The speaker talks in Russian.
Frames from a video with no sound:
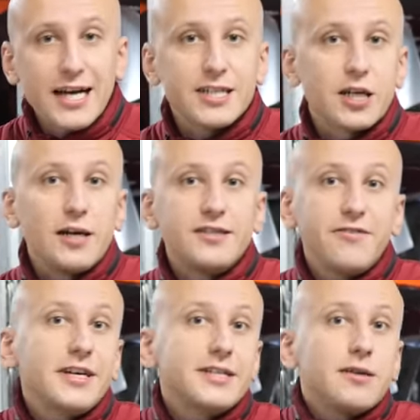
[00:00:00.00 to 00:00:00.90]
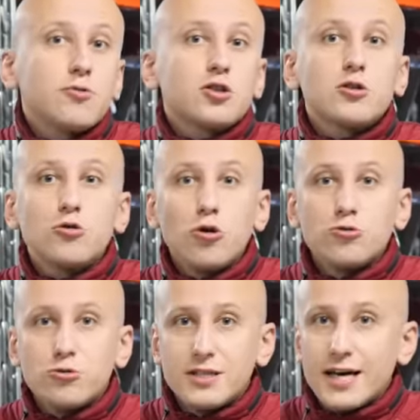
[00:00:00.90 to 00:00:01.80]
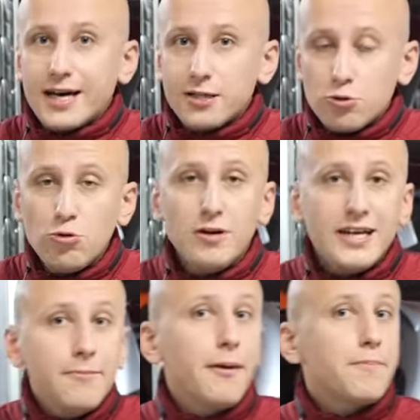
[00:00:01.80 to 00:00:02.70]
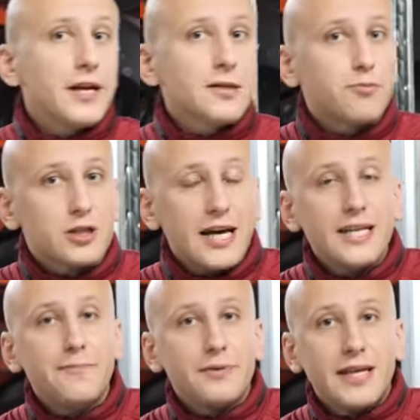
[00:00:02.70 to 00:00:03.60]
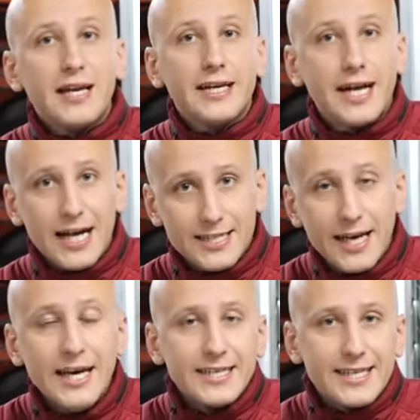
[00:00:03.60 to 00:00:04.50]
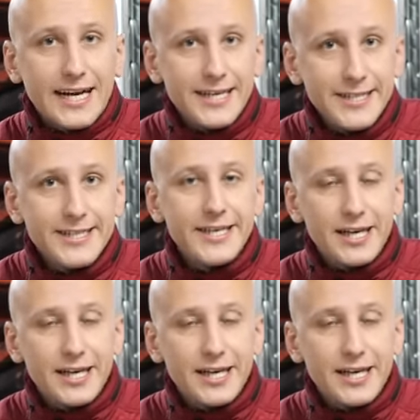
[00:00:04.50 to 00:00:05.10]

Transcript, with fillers: Также двигатель может глохнуть на ходу, либо при отпускании педали газа, троить